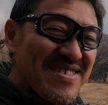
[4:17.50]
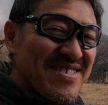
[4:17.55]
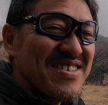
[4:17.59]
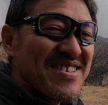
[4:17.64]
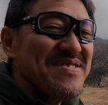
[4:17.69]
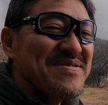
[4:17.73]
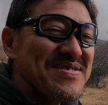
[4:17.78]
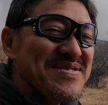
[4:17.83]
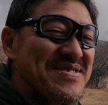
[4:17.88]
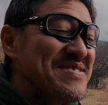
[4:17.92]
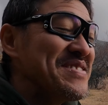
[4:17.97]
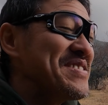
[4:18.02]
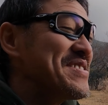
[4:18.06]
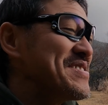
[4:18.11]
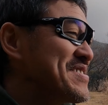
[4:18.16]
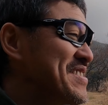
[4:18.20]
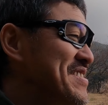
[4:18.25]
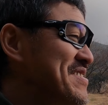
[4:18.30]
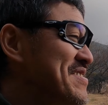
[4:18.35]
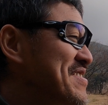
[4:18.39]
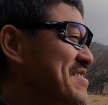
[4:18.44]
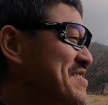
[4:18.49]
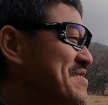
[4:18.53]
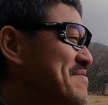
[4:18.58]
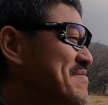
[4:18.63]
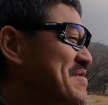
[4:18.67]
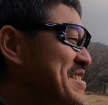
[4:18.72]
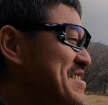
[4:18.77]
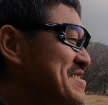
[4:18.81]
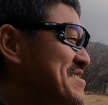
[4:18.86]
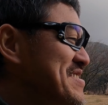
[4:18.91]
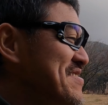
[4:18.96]
楽しんだりされる方も
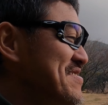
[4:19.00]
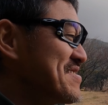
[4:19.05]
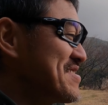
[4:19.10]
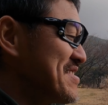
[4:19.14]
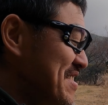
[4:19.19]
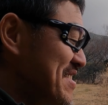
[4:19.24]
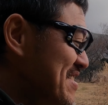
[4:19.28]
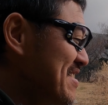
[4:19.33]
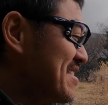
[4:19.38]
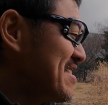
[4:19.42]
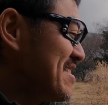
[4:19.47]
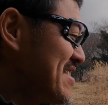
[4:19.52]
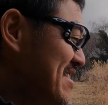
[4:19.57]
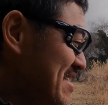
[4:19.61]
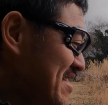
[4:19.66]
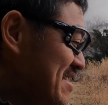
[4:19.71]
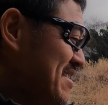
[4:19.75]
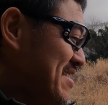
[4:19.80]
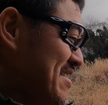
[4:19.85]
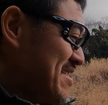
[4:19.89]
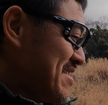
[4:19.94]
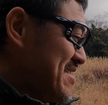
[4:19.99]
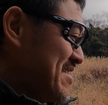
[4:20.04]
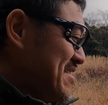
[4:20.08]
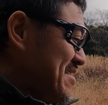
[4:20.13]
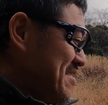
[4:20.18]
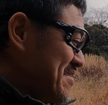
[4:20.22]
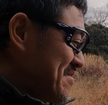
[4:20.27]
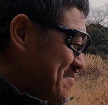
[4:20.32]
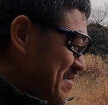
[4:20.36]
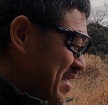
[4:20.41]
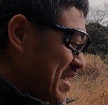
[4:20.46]
いらっしゃるし
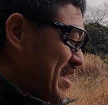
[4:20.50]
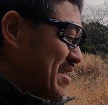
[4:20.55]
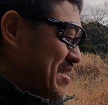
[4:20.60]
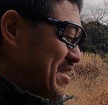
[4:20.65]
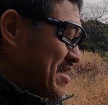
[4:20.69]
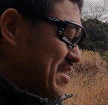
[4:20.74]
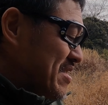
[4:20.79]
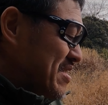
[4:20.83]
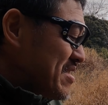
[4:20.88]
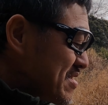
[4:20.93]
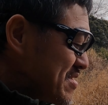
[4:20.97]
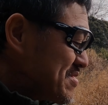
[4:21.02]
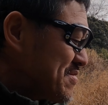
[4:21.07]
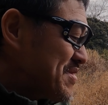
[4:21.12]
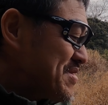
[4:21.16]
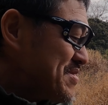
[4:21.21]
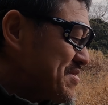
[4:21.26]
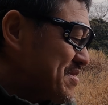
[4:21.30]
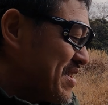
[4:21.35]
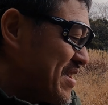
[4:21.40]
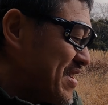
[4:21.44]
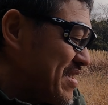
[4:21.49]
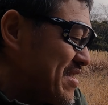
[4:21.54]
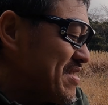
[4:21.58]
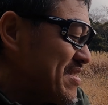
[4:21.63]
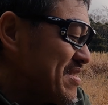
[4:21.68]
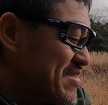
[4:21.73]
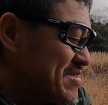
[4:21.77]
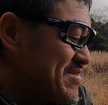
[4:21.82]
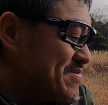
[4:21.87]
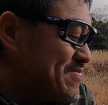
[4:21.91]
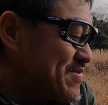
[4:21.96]
まあそれぞれ
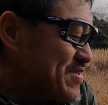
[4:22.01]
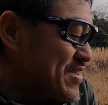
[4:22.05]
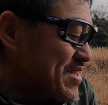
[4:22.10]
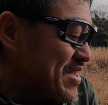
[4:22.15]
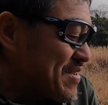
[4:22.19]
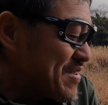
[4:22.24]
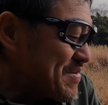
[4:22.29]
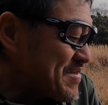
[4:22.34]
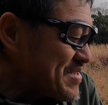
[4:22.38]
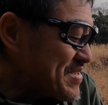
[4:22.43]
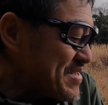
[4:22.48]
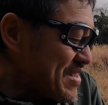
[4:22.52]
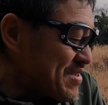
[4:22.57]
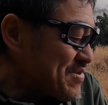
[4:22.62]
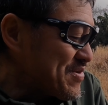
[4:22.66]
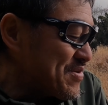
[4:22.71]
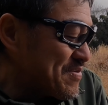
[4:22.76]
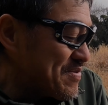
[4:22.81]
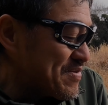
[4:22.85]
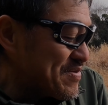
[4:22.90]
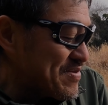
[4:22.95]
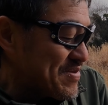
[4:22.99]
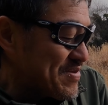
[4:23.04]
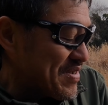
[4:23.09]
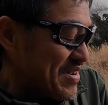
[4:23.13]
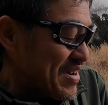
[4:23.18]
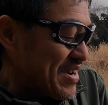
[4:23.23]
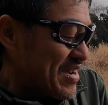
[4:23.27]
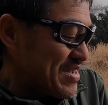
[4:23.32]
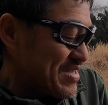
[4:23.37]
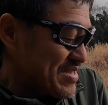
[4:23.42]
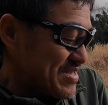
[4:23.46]
自分が楽しいなと思うの
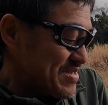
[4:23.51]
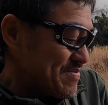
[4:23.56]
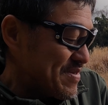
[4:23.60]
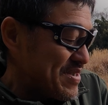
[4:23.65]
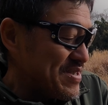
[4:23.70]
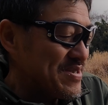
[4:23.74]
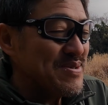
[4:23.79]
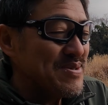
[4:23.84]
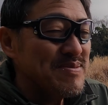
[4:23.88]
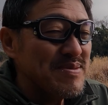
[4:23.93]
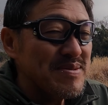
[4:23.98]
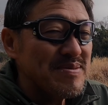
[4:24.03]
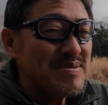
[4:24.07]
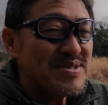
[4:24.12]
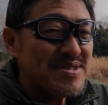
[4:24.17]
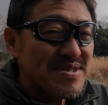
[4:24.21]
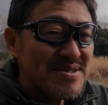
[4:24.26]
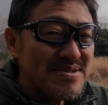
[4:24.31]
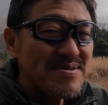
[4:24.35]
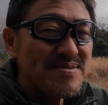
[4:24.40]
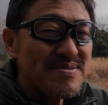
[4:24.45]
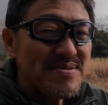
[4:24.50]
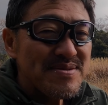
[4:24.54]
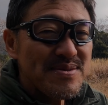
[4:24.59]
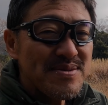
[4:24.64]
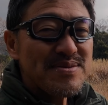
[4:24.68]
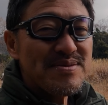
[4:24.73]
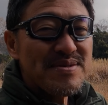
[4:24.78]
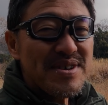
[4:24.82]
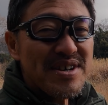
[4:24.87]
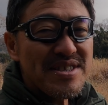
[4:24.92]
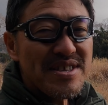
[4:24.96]
が一番いいと思います。
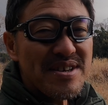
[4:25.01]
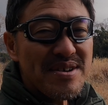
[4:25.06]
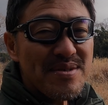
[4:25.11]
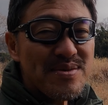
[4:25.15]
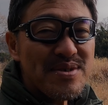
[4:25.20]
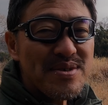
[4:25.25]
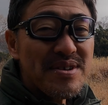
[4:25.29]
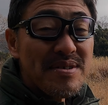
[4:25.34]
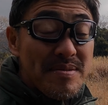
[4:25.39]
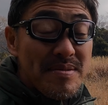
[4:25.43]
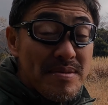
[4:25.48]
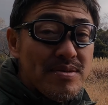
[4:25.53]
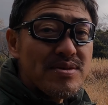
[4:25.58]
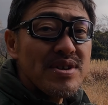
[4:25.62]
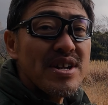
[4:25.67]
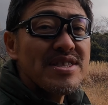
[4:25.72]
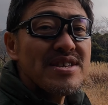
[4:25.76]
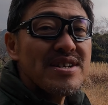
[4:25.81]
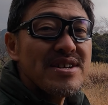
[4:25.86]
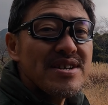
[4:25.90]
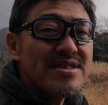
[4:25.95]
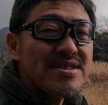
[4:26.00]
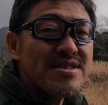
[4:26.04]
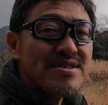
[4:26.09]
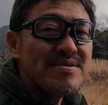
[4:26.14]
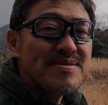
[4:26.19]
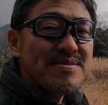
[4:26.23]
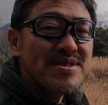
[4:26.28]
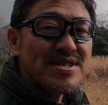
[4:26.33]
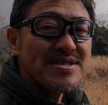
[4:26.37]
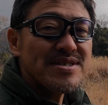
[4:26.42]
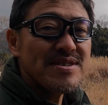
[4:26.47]
というわけでこれご覧になられている
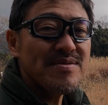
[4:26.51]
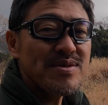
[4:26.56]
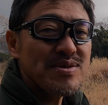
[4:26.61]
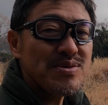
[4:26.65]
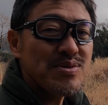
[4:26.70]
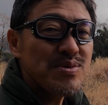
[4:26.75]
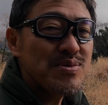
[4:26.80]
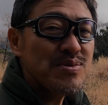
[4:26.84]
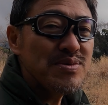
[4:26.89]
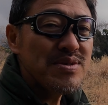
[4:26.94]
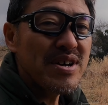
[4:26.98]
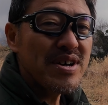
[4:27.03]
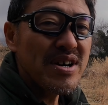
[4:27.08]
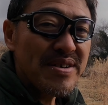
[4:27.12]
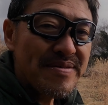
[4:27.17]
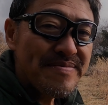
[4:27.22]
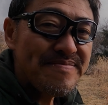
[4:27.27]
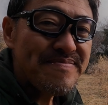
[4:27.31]
皆さんはどんな